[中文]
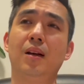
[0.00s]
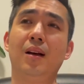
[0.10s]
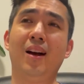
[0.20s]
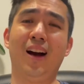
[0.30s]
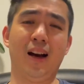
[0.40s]

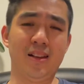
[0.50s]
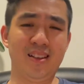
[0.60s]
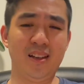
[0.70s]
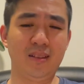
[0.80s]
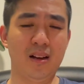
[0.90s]
海
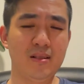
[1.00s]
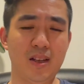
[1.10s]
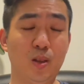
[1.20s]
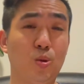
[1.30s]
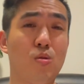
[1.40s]
宁当
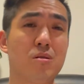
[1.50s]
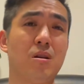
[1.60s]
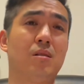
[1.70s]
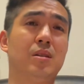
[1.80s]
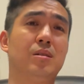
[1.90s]
年多
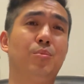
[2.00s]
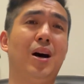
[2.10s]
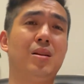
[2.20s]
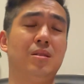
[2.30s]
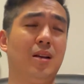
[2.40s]
少人
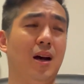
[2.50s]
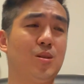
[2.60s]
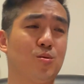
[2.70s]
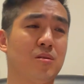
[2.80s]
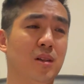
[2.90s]
盼着他
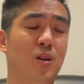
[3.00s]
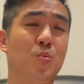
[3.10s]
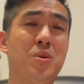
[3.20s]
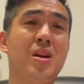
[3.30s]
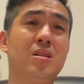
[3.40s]
就是能够
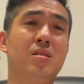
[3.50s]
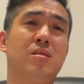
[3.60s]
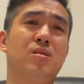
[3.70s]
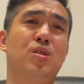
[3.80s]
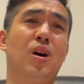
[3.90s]
灭一
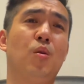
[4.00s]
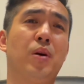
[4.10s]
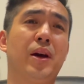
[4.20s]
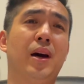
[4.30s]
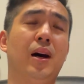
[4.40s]
次小
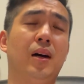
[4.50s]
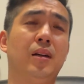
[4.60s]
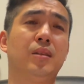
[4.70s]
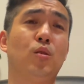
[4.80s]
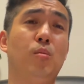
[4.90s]
威啊，
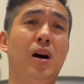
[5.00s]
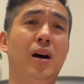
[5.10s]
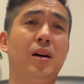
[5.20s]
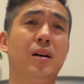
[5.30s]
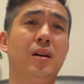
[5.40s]
对
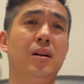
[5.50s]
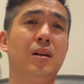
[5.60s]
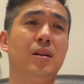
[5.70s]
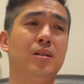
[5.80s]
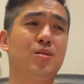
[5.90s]
吧？
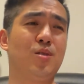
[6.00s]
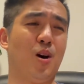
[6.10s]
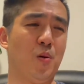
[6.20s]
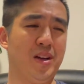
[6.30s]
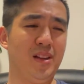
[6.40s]
小
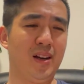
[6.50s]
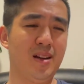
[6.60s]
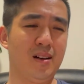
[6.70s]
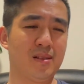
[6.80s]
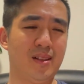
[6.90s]
威那个
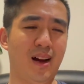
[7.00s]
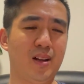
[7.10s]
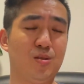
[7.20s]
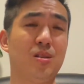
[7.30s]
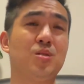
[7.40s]
样子，那还
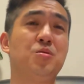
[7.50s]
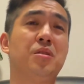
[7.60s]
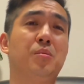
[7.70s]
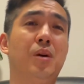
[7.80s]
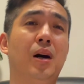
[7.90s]
是个女
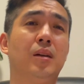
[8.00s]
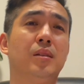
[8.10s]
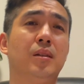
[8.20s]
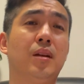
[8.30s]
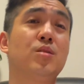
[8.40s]
人嘛？
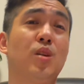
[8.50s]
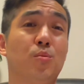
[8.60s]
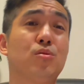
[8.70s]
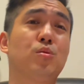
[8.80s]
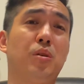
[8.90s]
当然这个
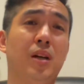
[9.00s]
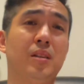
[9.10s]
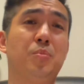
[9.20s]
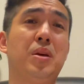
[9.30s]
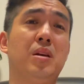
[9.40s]
不是对他的
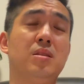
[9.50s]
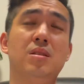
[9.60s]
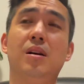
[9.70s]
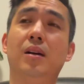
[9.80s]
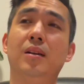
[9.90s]
贬
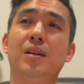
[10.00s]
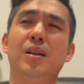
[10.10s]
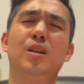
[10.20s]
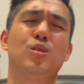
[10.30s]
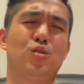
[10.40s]
义啊，
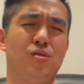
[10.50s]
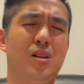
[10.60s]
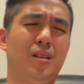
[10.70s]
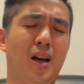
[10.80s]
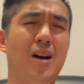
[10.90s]
实
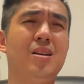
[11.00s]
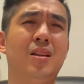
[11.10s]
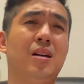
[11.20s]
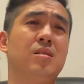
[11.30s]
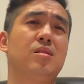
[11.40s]
在太
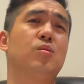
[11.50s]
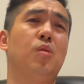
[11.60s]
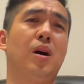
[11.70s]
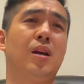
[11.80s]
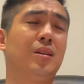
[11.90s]
男子
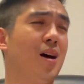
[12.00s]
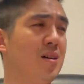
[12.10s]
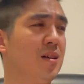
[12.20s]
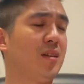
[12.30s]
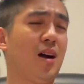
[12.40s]
化了。他
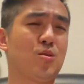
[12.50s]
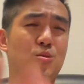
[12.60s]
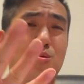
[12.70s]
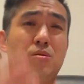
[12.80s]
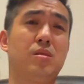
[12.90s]
那个打球
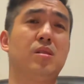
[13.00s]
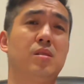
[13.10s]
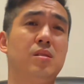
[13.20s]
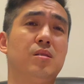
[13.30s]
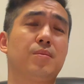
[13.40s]
就四个
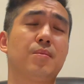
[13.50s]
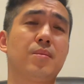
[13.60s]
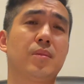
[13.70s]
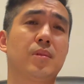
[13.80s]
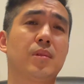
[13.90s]
字，
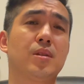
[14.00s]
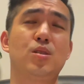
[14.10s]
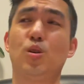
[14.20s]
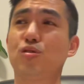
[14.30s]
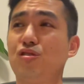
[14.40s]

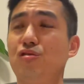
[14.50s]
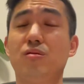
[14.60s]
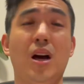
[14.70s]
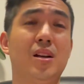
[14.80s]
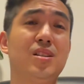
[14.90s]
叫势
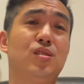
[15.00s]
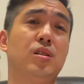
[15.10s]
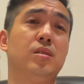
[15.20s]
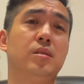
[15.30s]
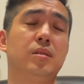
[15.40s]
大力沉，